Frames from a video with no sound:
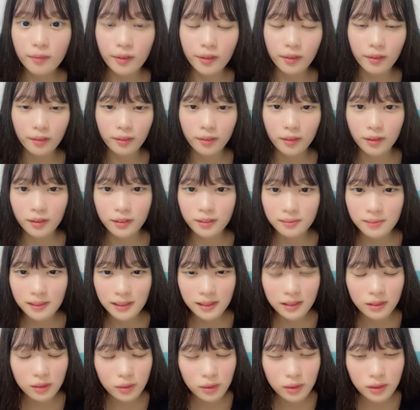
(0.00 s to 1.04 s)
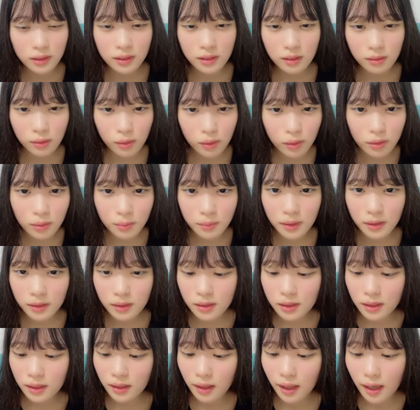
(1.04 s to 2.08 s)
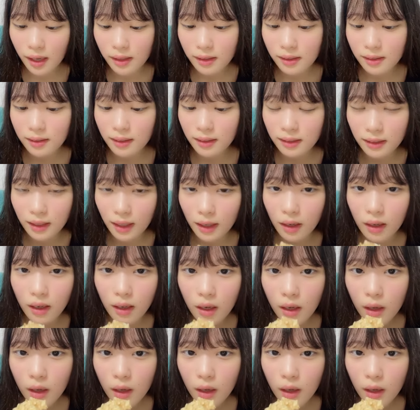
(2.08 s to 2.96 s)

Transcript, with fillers: てなった私の知ってるお好み焼きじゃないってなった